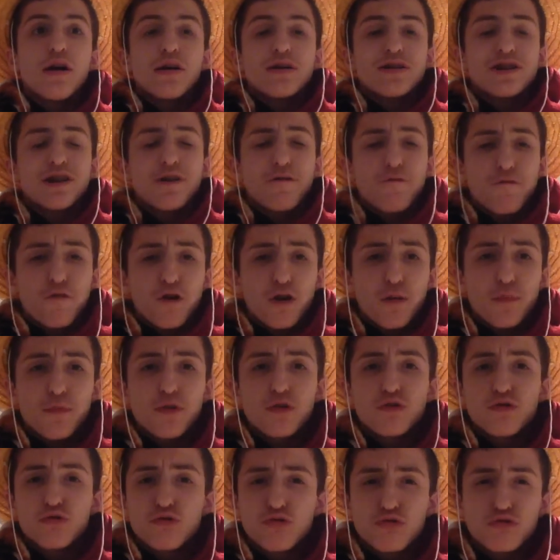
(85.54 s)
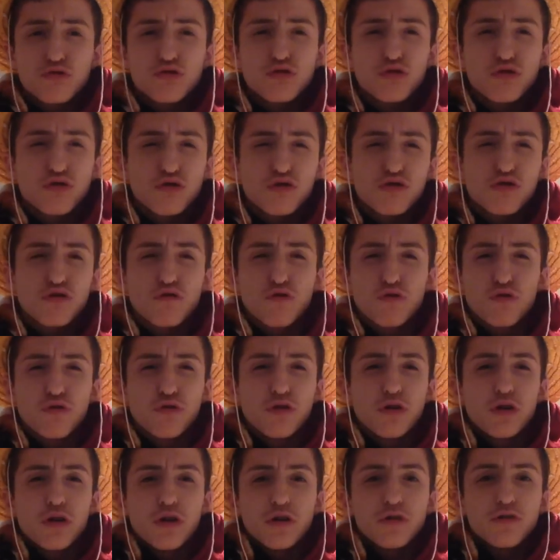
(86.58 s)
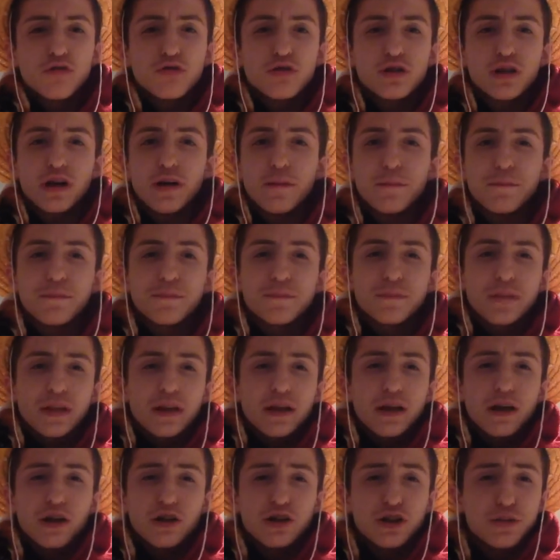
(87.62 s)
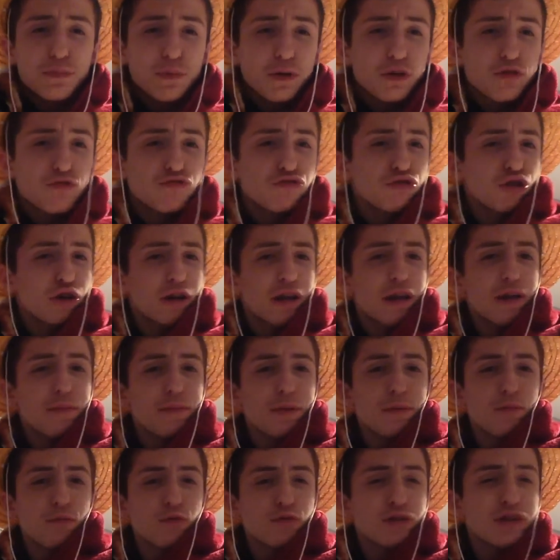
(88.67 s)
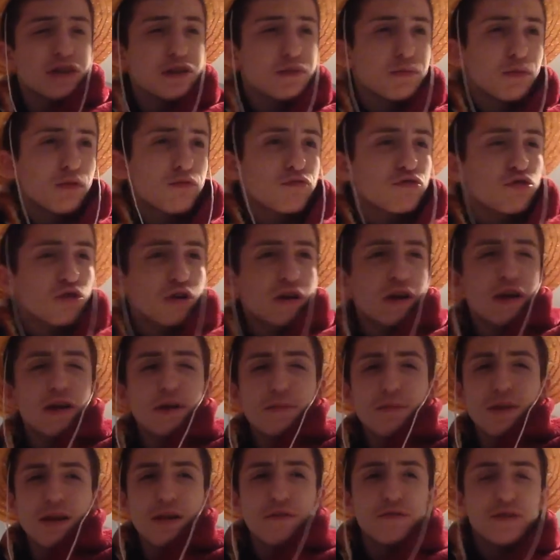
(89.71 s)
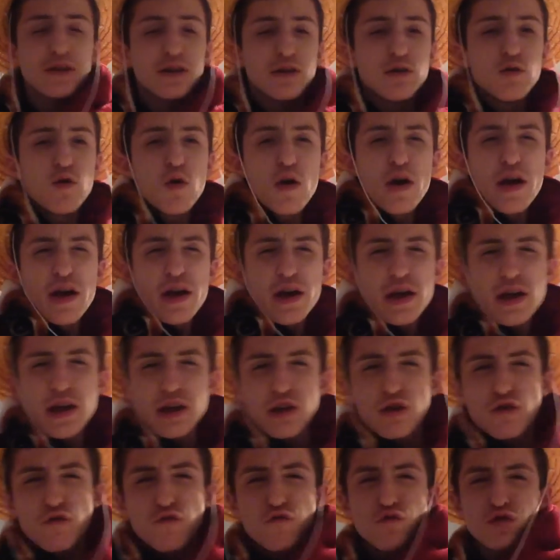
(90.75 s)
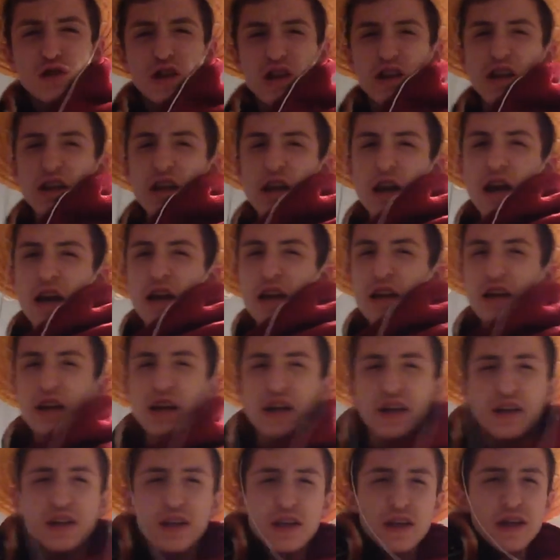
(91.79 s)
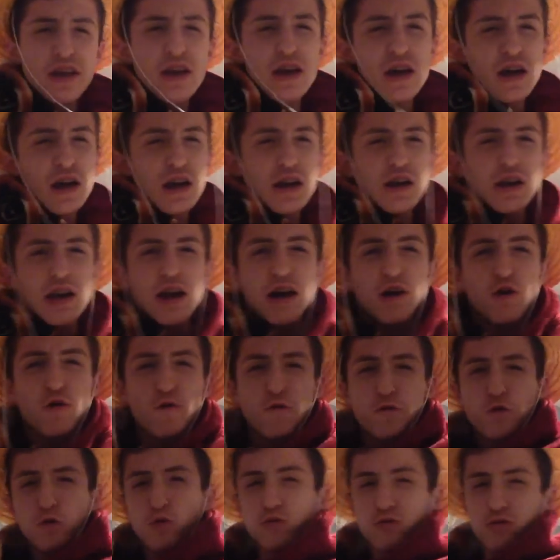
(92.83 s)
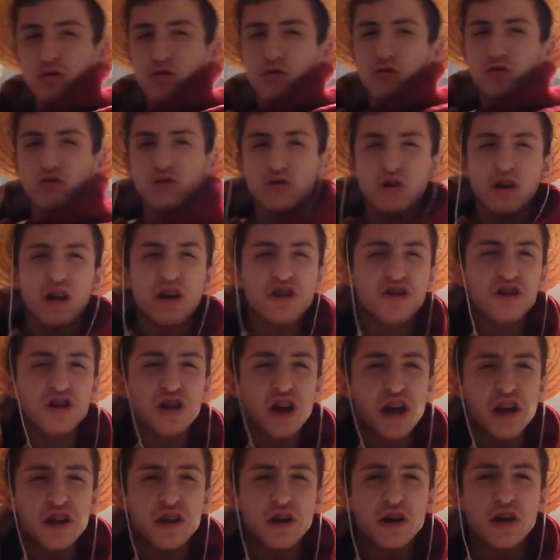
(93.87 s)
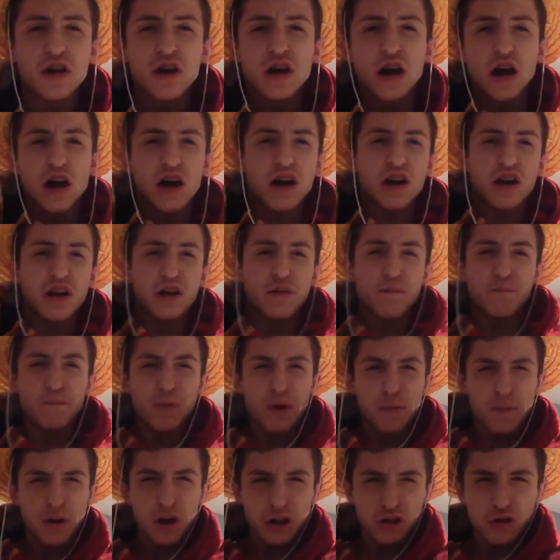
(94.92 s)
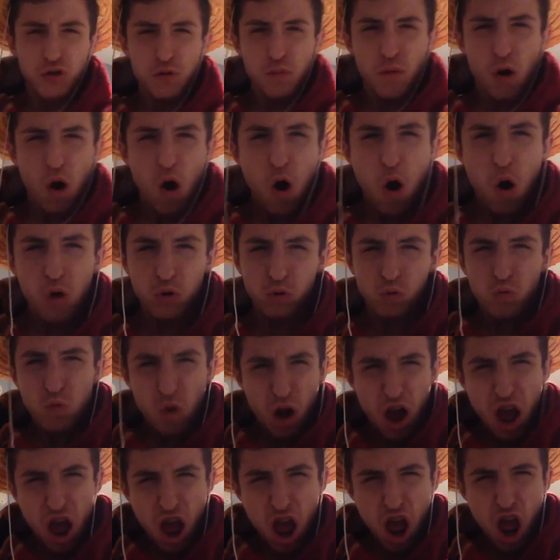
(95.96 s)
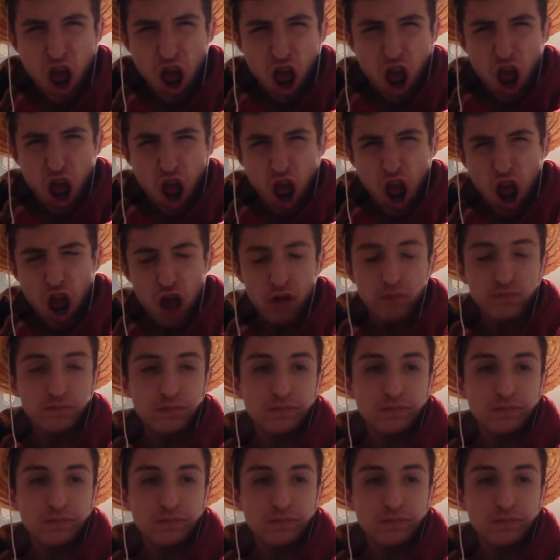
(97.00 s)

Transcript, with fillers: j'informe tout ce que je veux de ça. Alors j'espère que vous aurez aimé mon déguisement, vous aurez aimé la vidéo et que vous allez liker la refonte de la chaîne. Allez, bye bye tout le monde Ouais